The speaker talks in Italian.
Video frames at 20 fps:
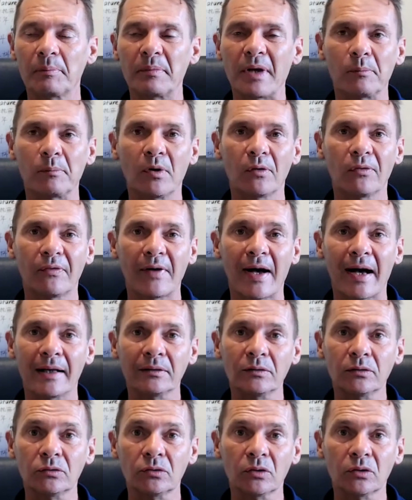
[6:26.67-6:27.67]
abbiamo
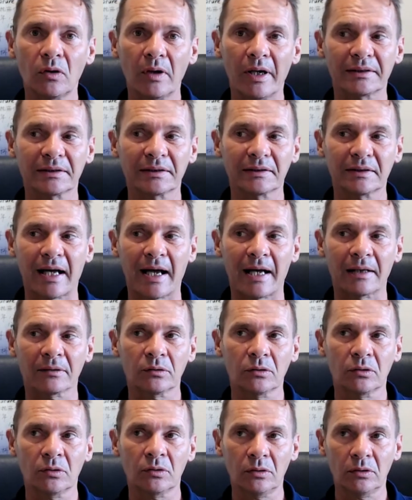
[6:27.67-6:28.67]
fatto è
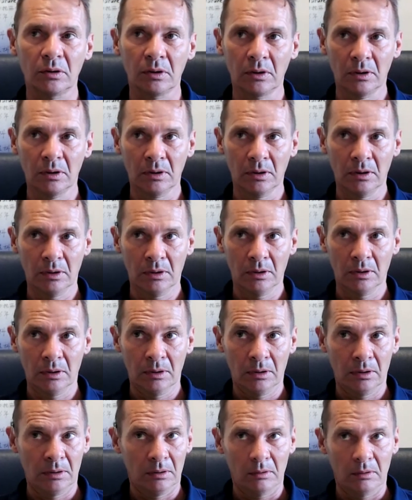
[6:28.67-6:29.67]
stato,
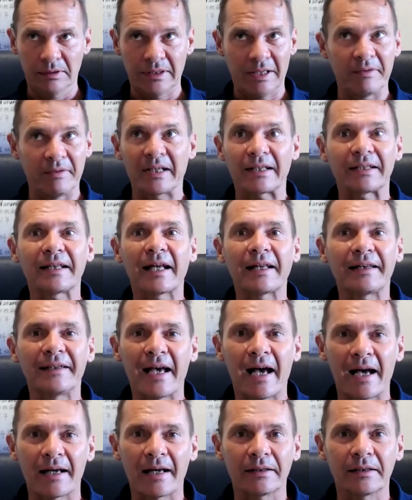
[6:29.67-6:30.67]
da veri
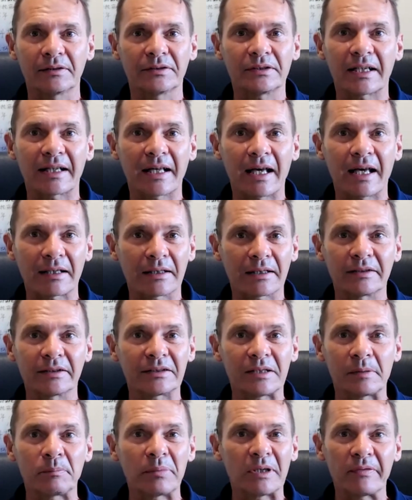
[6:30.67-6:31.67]
italiani, cercare di
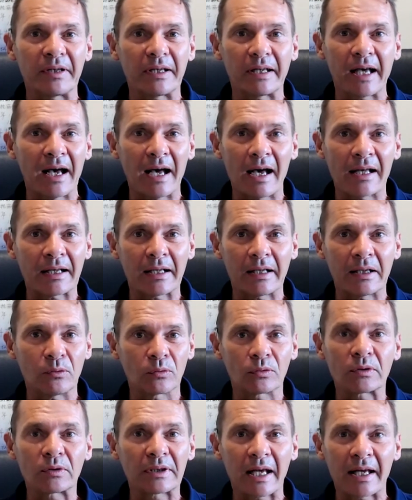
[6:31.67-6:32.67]
semplificare
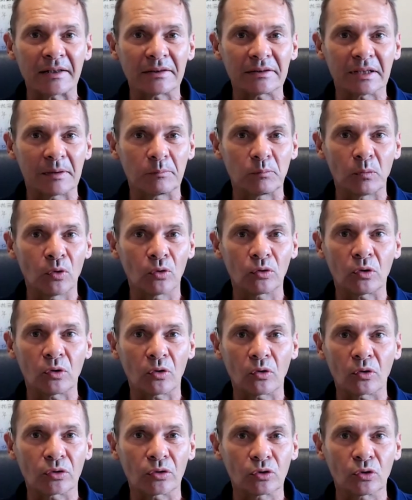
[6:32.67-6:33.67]
un test molto
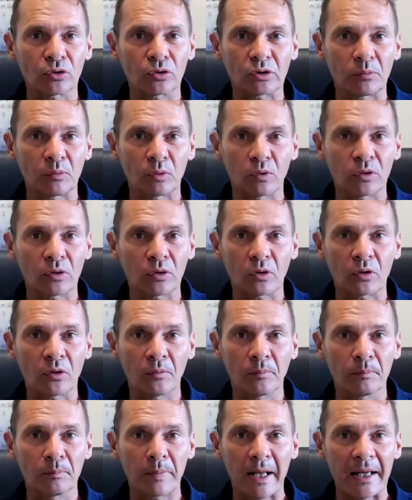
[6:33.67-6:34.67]
costoso e molto
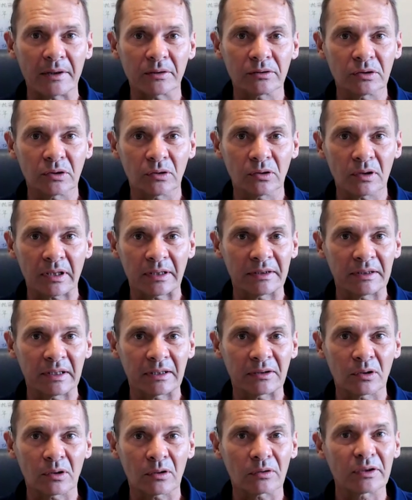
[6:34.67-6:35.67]
complesso,
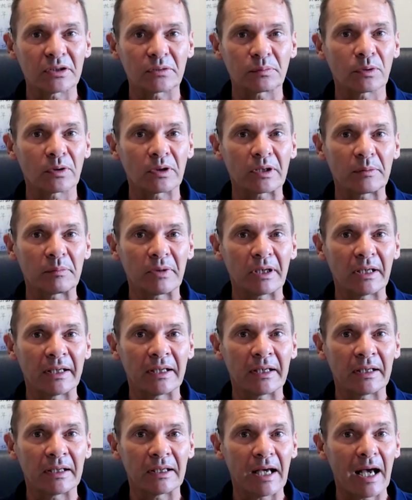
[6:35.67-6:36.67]
rendendolo
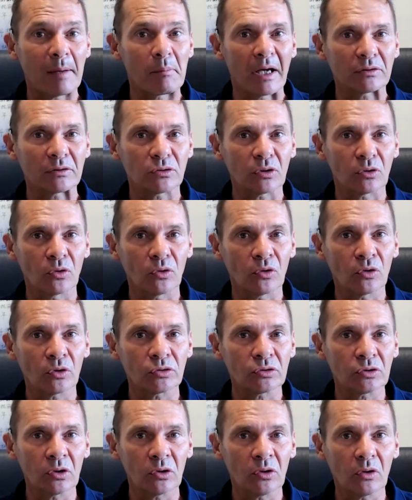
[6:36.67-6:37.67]
disponibile a basso
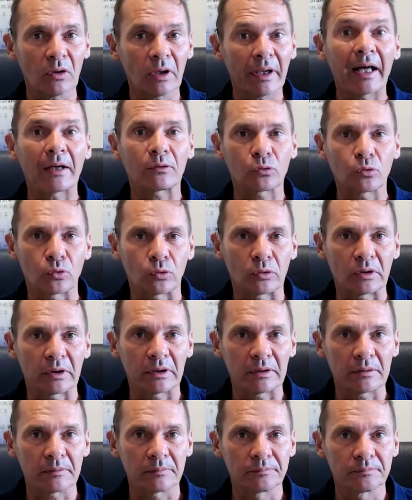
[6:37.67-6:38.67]
costo e a
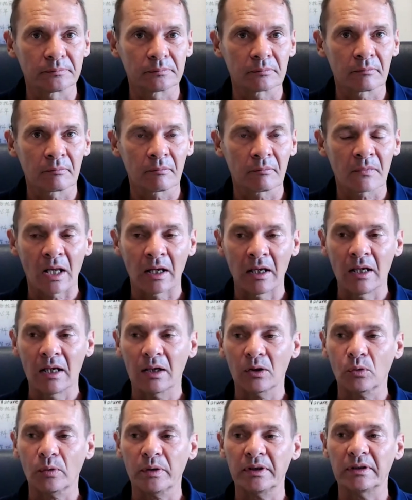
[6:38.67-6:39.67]
tutti.
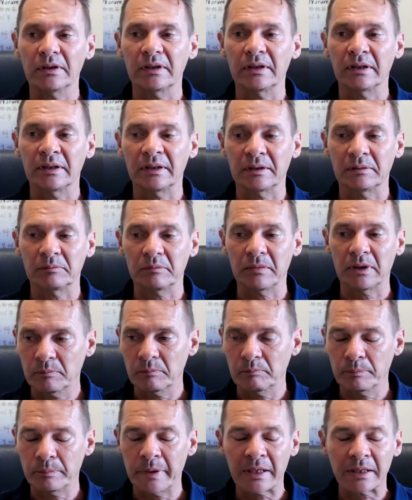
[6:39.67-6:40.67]
Quindi,
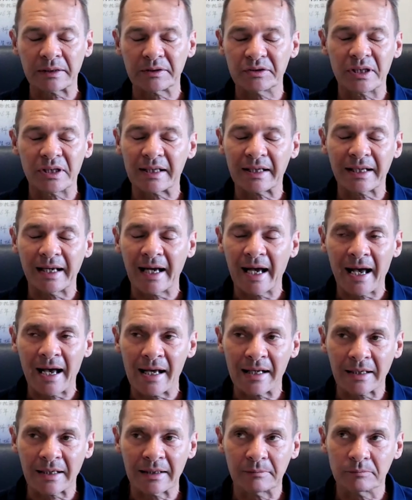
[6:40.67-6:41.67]
per
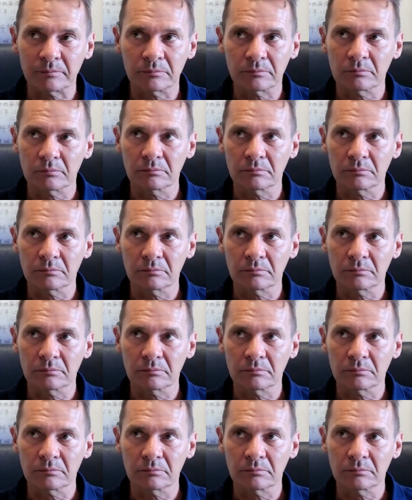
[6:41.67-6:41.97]
cercare